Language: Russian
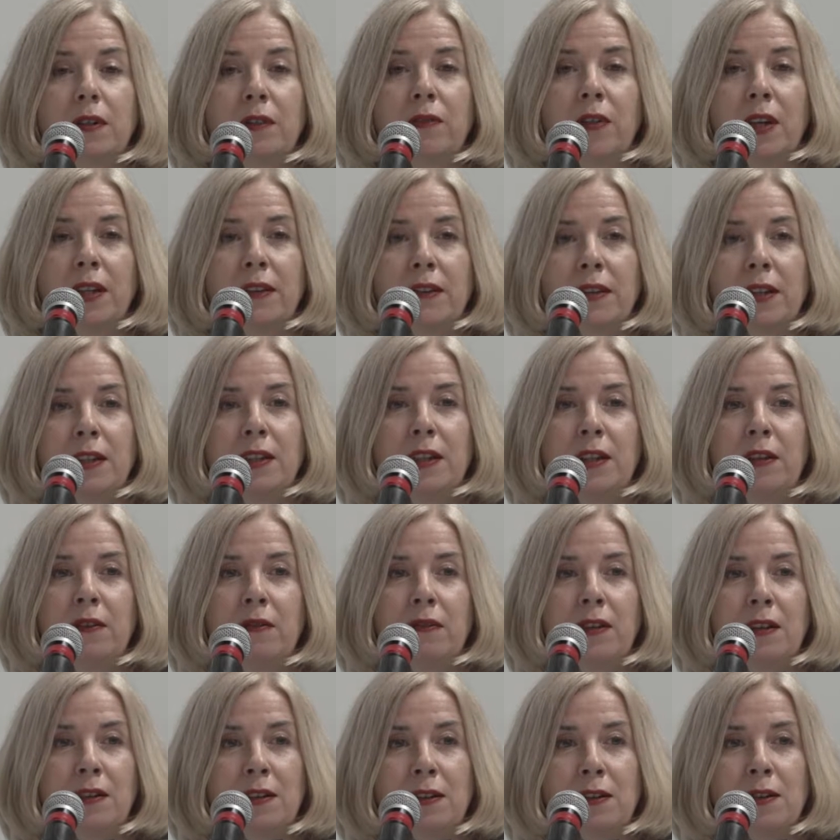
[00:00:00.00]
20 э,
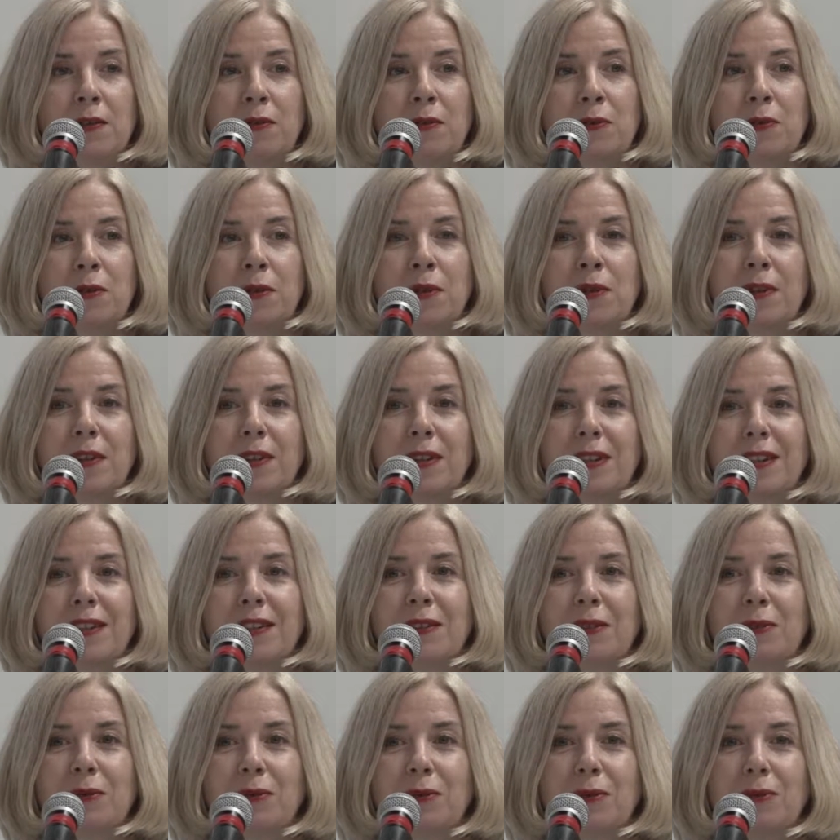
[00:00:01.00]
век, он э,